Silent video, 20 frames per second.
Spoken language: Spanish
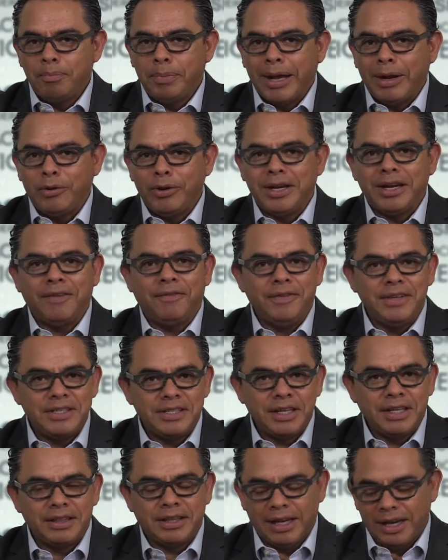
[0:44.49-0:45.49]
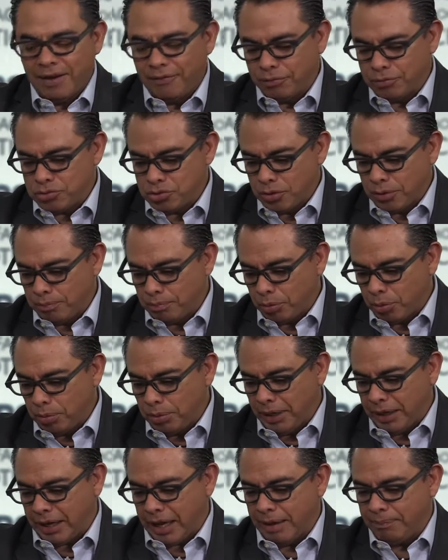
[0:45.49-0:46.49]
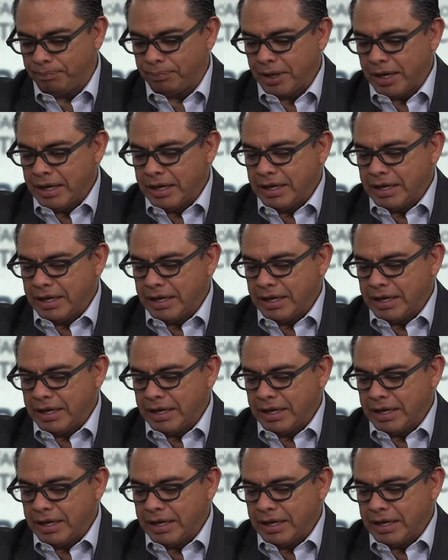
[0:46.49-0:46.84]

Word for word: pero ineficiente en la función pública.